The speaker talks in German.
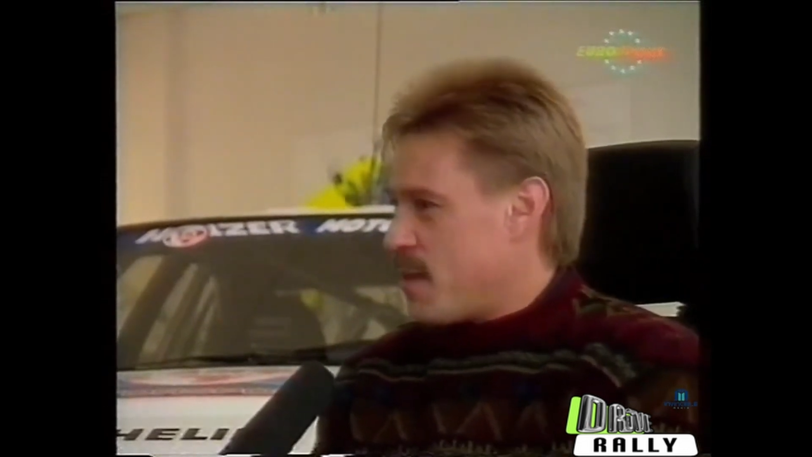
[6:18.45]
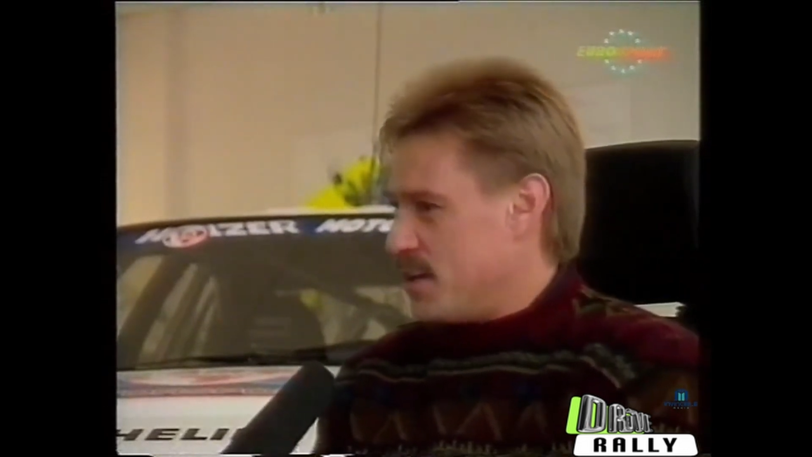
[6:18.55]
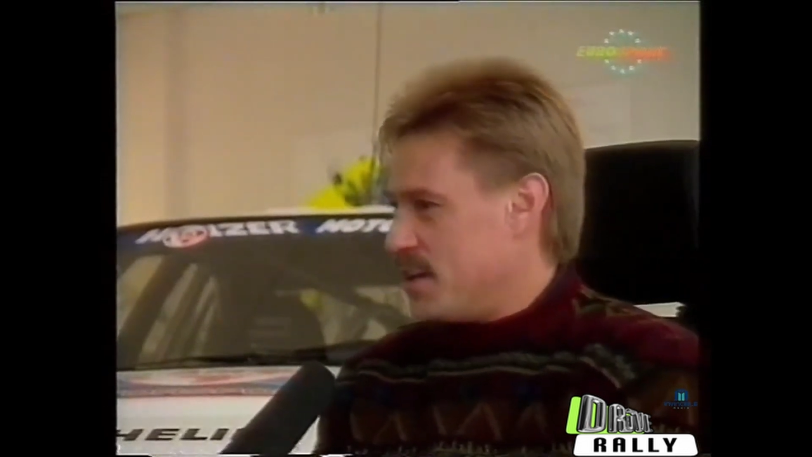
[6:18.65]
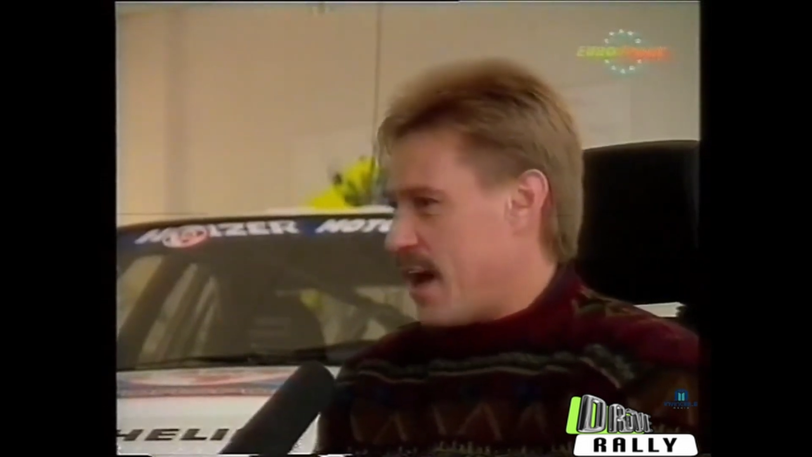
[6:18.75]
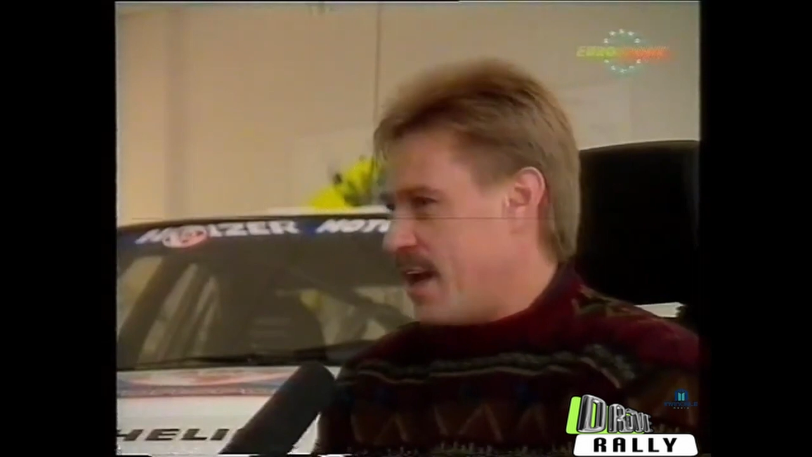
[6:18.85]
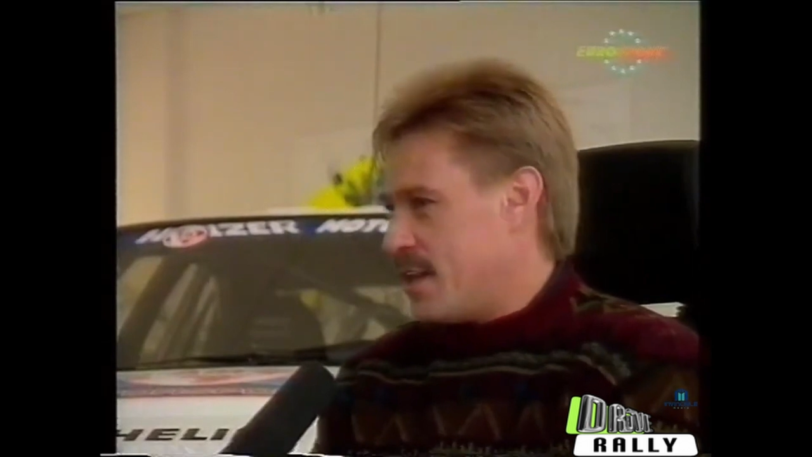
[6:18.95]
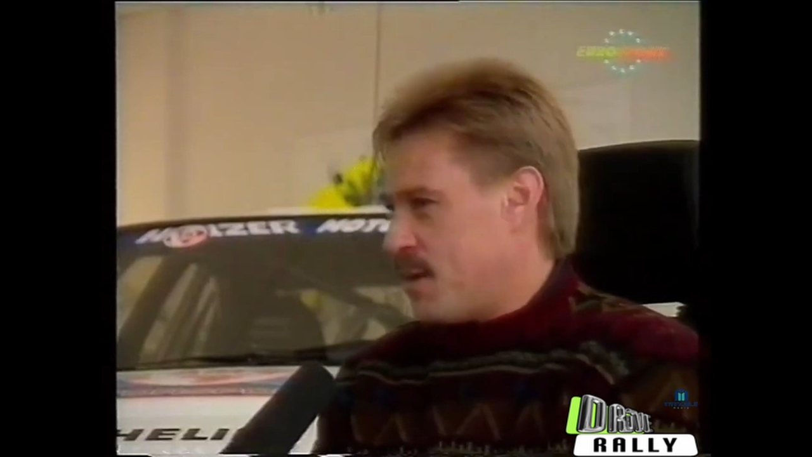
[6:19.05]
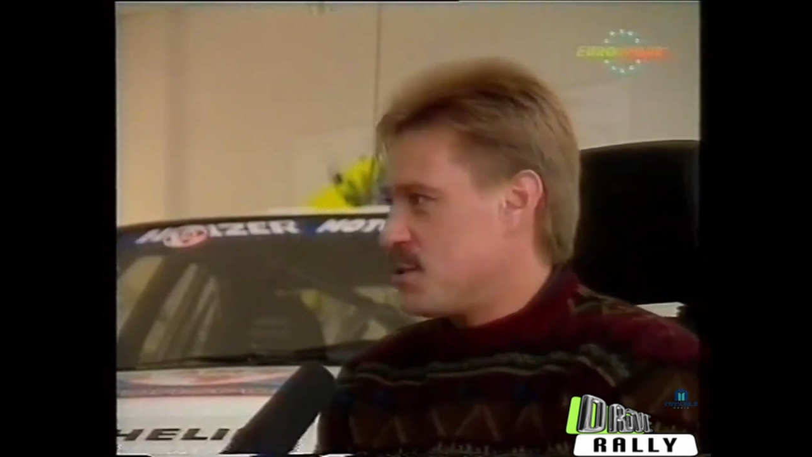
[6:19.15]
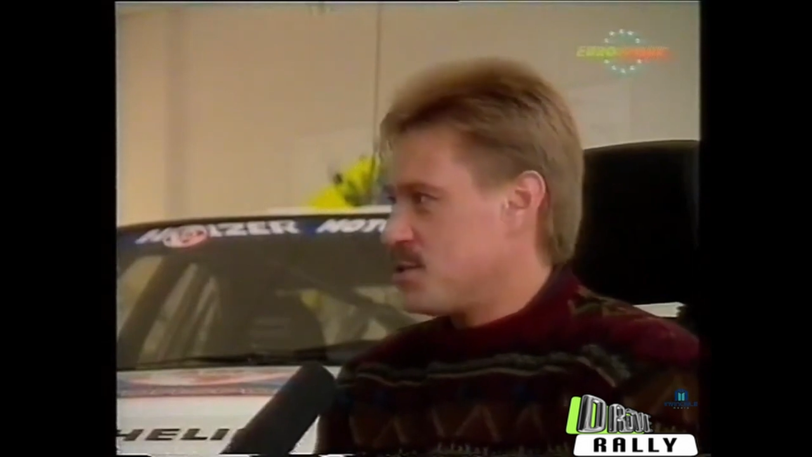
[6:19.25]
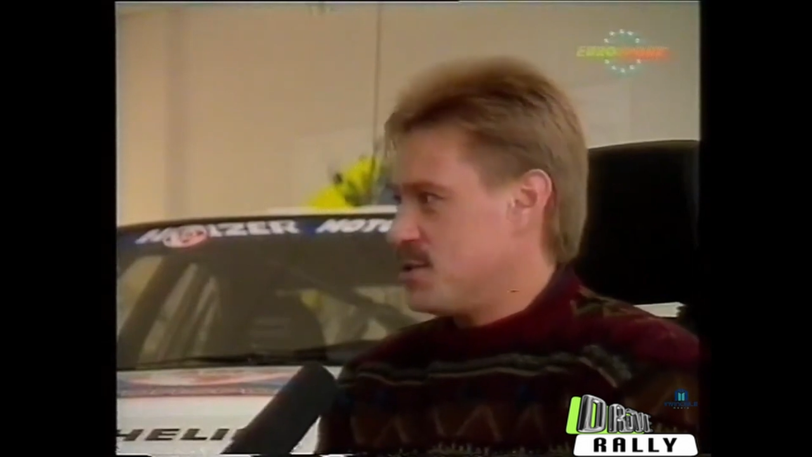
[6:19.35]
weil die Teile
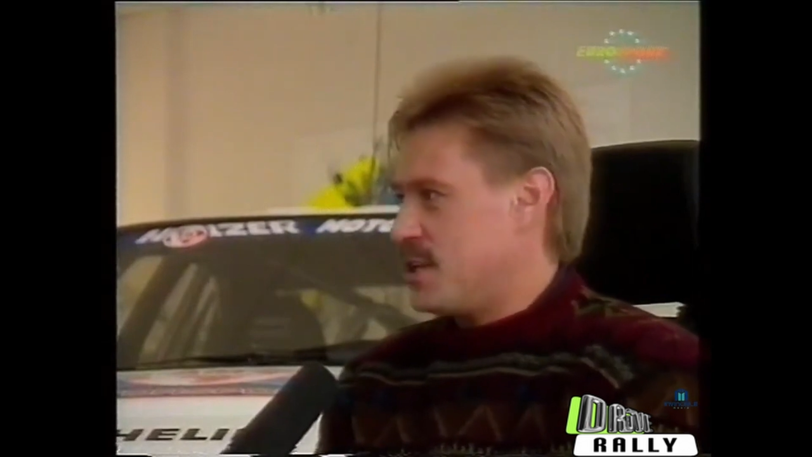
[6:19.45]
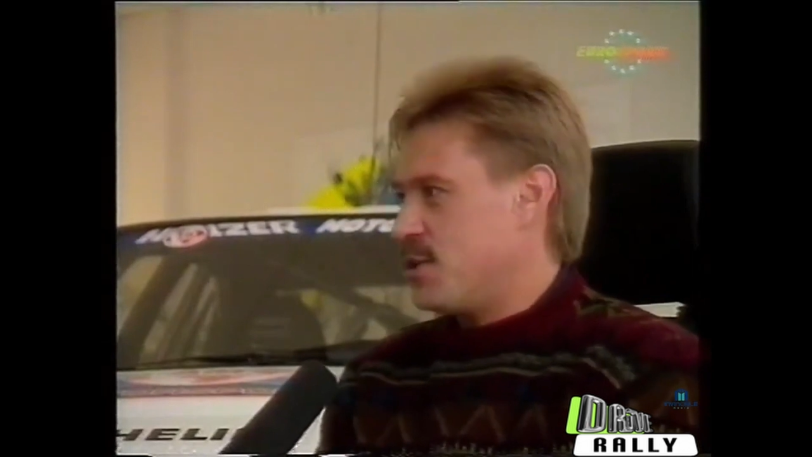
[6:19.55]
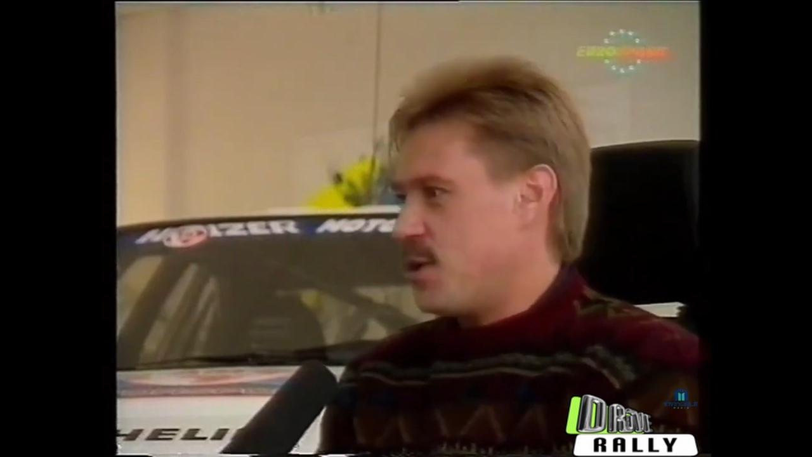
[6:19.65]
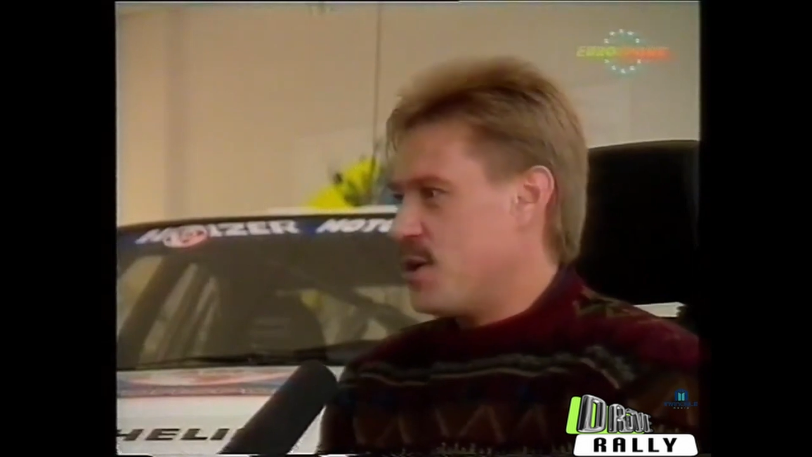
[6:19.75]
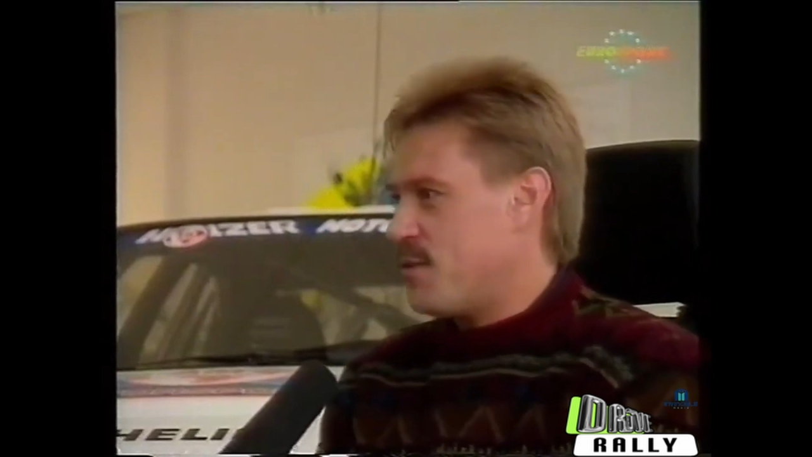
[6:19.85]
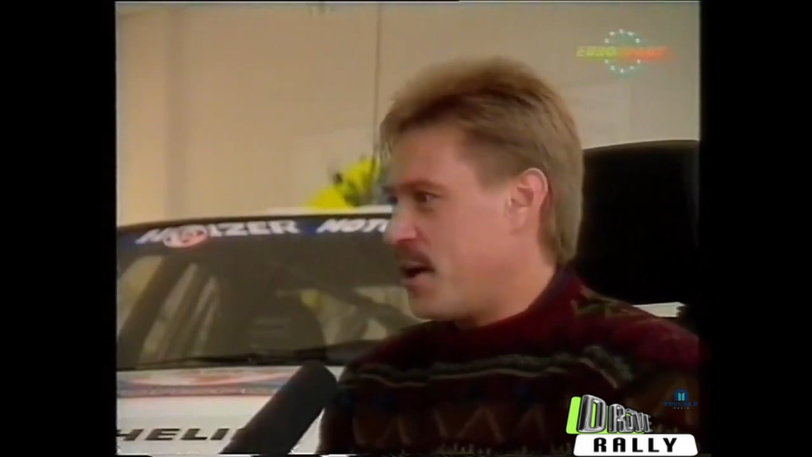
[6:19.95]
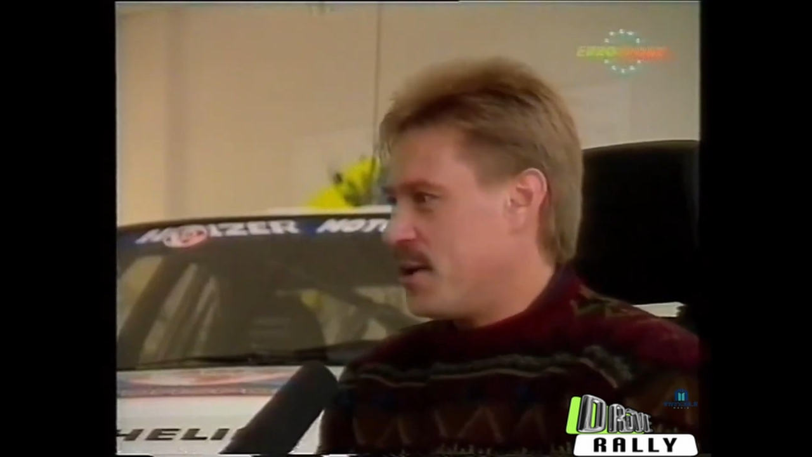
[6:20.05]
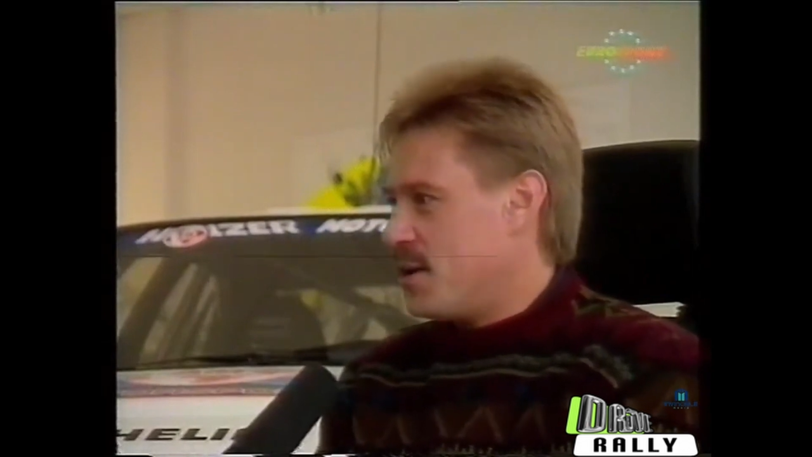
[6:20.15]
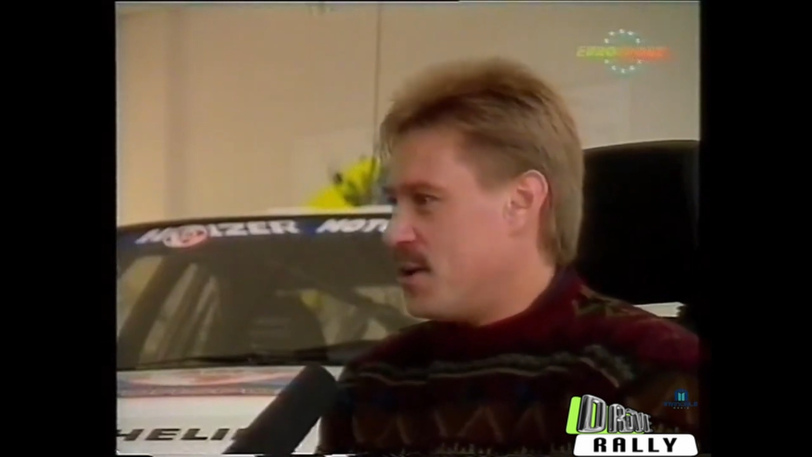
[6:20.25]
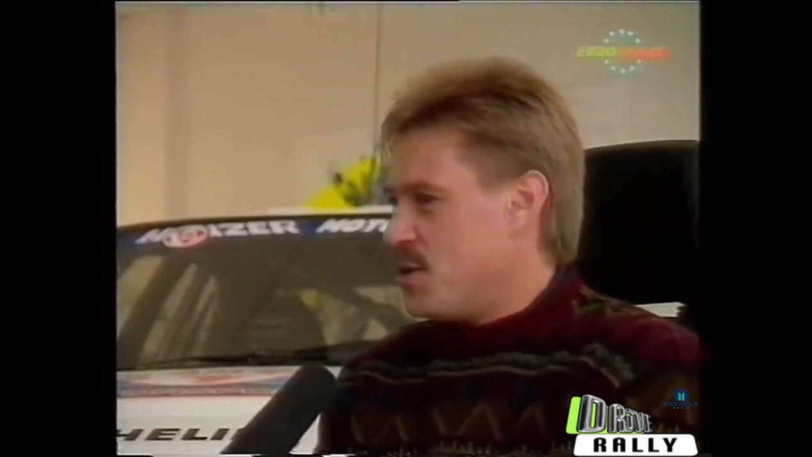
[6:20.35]
damals schon sehr teuer
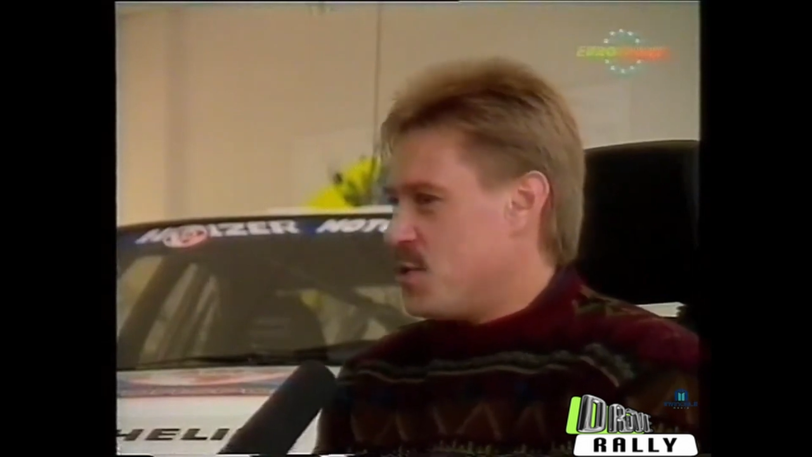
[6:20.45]
waren